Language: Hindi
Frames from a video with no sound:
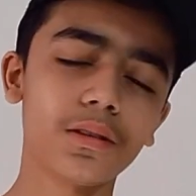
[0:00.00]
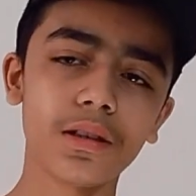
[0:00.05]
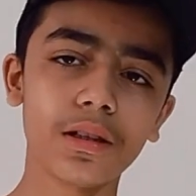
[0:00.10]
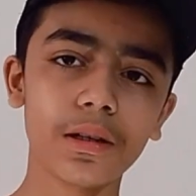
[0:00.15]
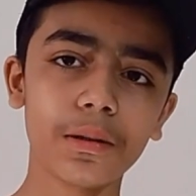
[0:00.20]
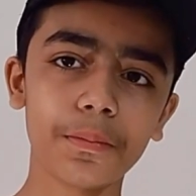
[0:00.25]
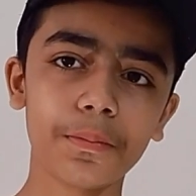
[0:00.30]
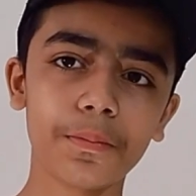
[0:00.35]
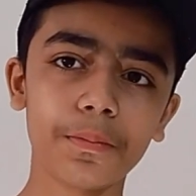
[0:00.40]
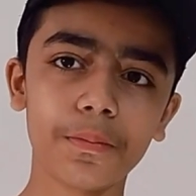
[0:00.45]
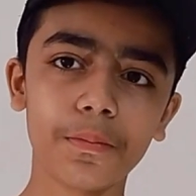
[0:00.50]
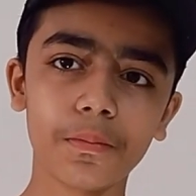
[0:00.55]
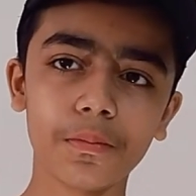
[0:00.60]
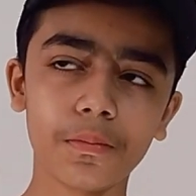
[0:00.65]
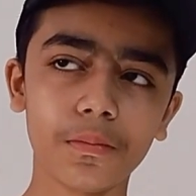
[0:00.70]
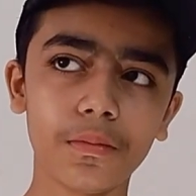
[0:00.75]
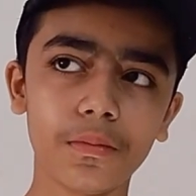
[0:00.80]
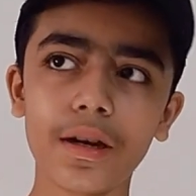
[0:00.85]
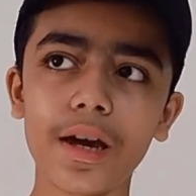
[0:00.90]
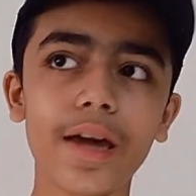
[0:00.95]
मतलब
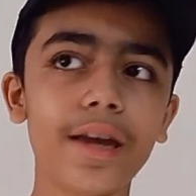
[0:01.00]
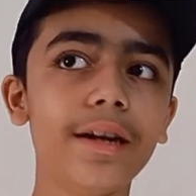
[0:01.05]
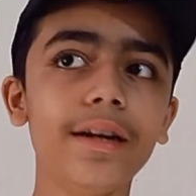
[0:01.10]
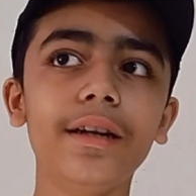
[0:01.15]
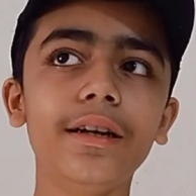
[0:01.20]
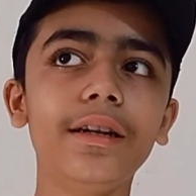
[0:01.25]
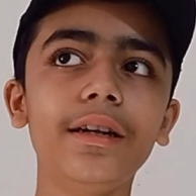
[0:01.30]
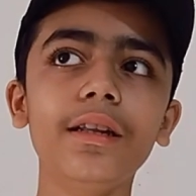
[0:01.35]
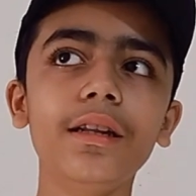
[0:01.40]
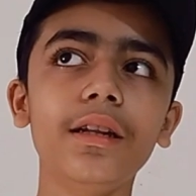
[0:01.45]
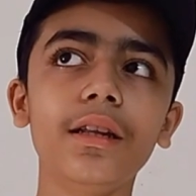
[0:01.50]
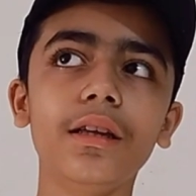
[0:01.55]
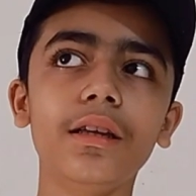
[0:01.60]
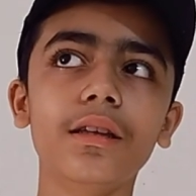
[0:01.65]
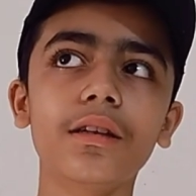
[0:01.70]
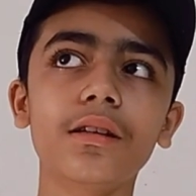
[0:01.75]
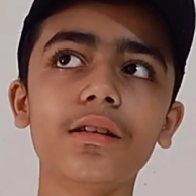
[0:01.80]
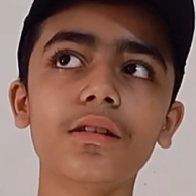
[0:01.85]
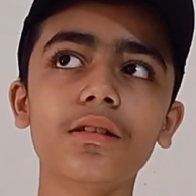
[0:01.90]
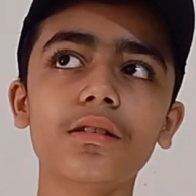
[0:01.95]
गारंटी नहीं
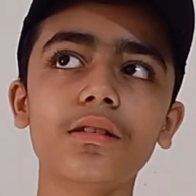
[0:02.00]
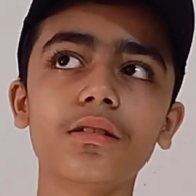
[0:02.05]
है